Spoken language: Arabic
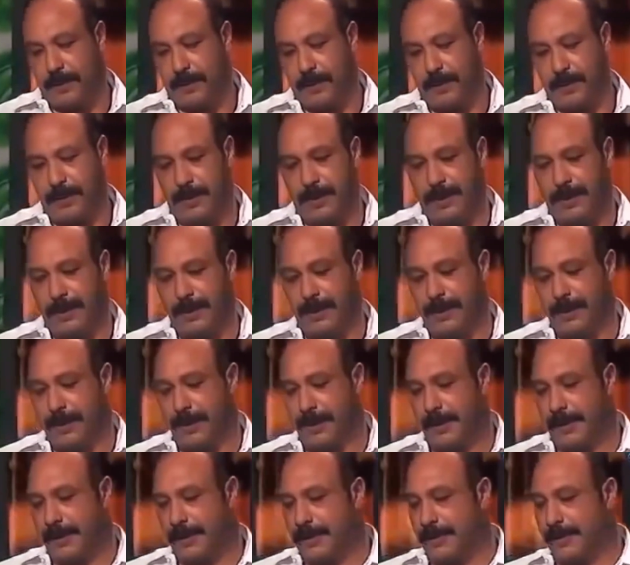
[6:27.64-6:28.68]

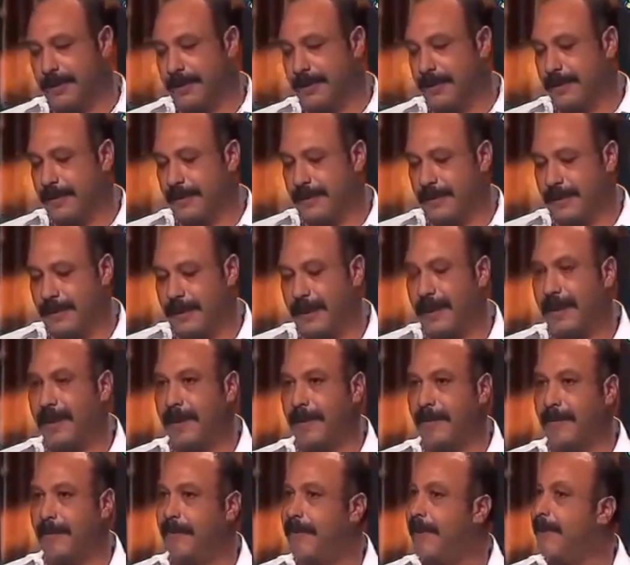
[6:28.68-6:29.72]
و بلاش
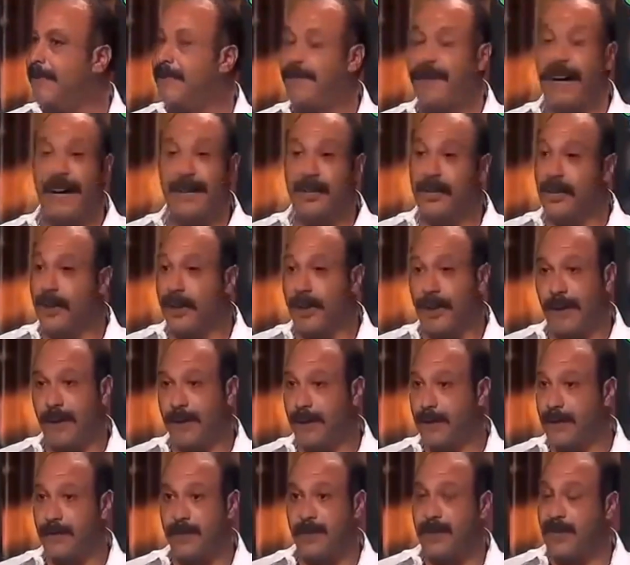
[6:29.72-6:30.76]
اصطناع يعني خلينا ما ينفعش
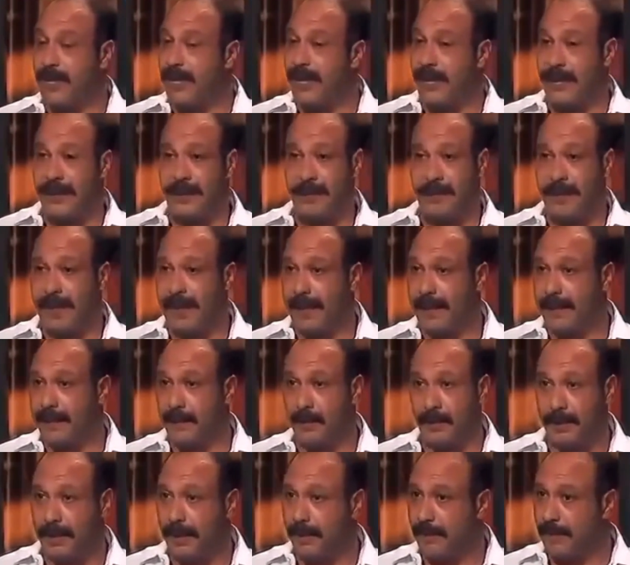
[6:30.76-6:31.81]
خالص مذيع يبقى قاعد
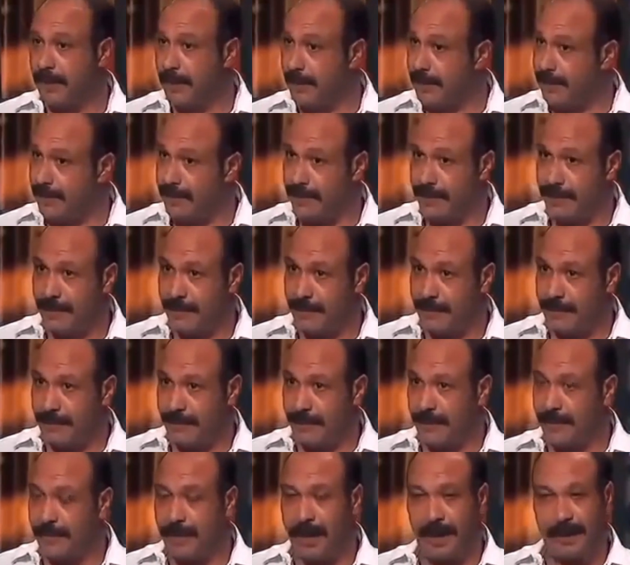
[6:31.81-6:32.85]
قدام ضيف
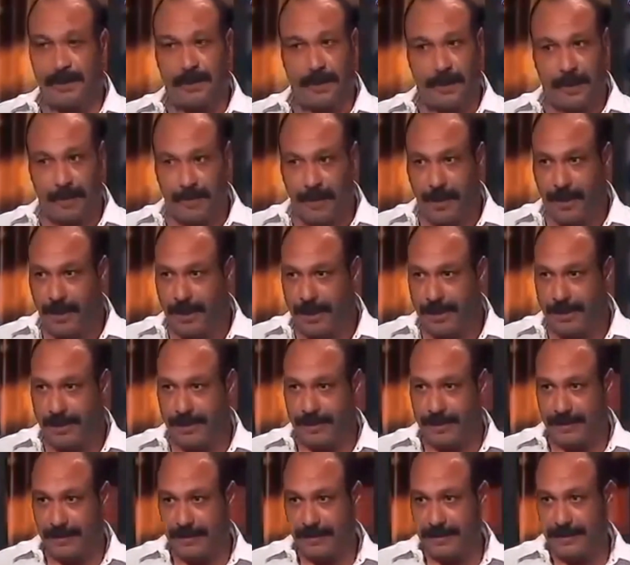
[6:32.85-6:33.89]
اه مع احترامي الشديد